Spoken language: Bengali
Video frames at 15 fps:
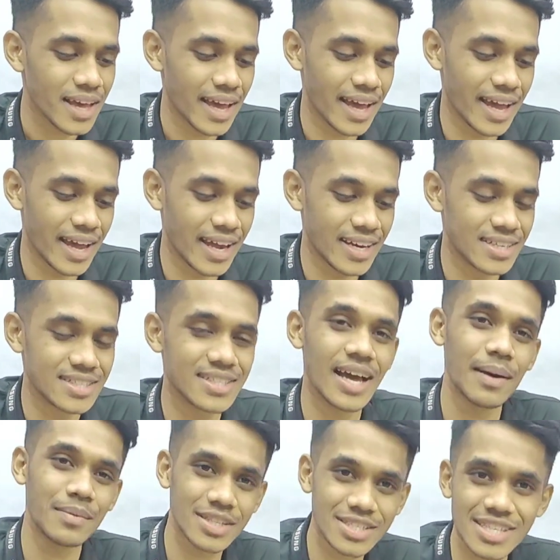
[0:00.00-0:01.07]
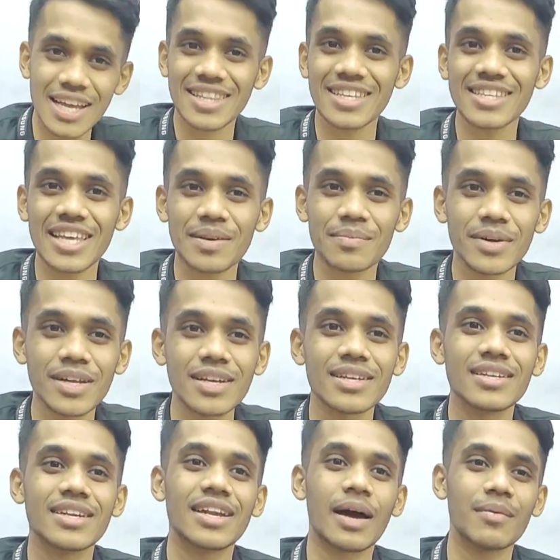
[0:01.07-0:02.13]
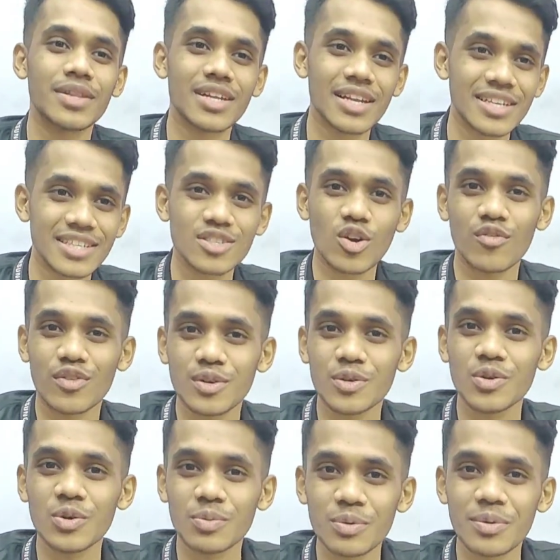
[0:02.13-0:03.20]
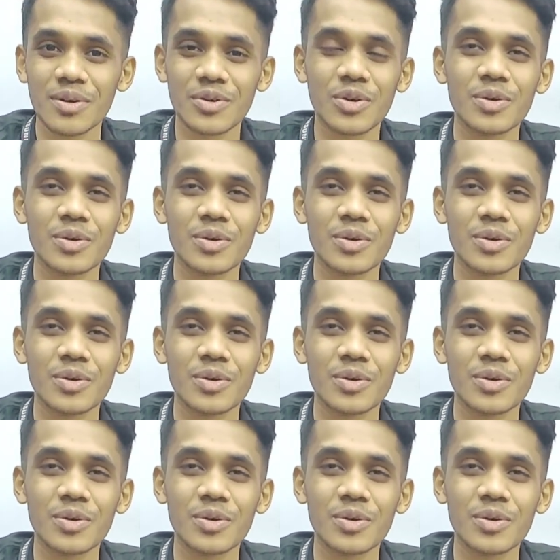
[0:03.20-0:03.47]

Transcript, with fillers: অ্যান্ড আমাদের সাথেই থাকবেন আমাদের লেটেস্ট অফারগুলো উপভোগ